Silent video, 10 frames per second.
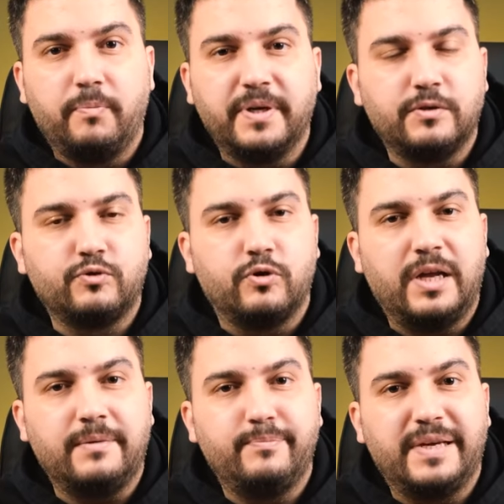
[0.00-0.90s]

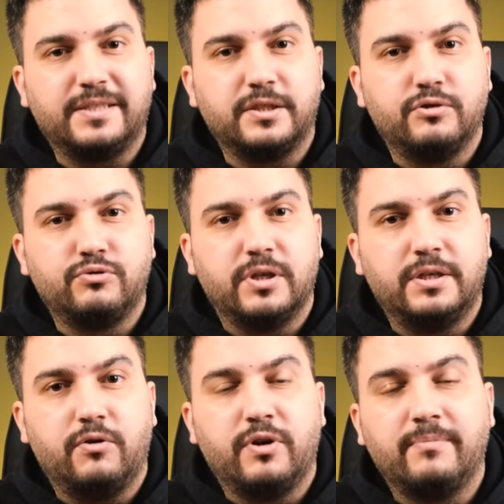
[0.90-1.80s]
operatörler 5G
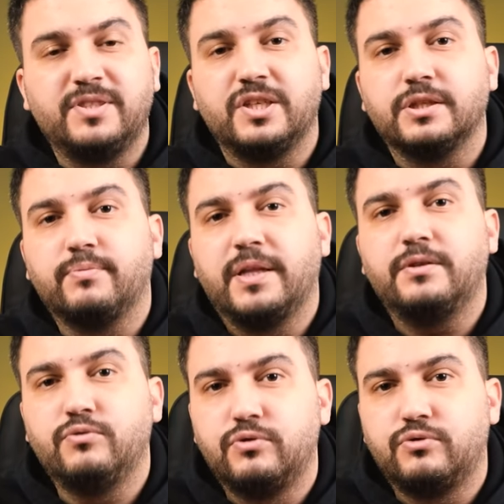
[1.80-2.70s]
üzerine önemli
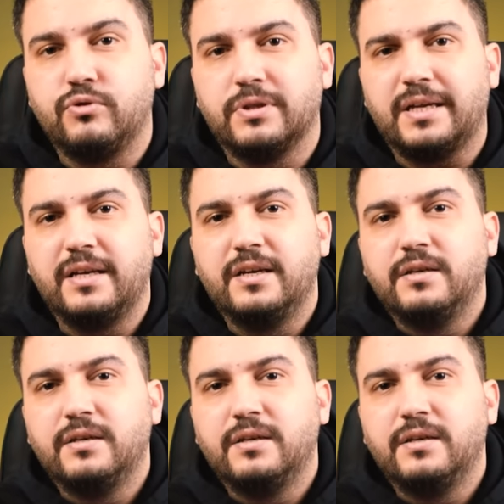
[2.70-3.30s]
çalışmalar yürütüyorlar.